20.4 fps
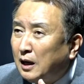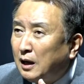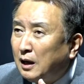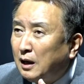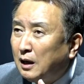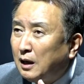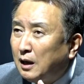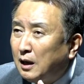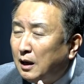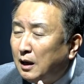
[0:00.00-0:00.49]

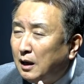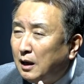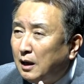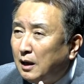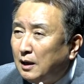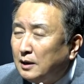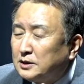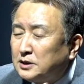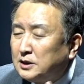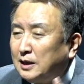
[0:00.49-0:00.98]
네.
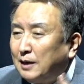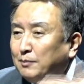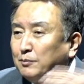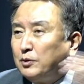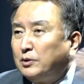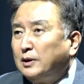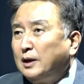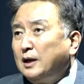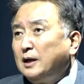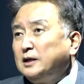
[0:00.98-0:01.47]

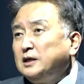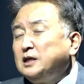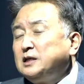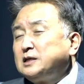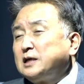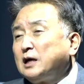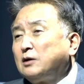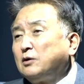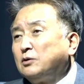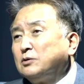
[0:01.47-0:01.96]
지난번에
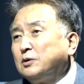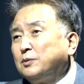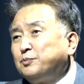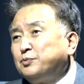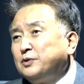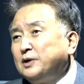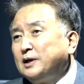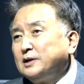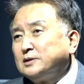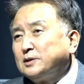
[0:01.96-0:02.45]
2차
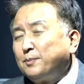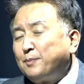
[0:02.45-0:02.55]
컷오프에서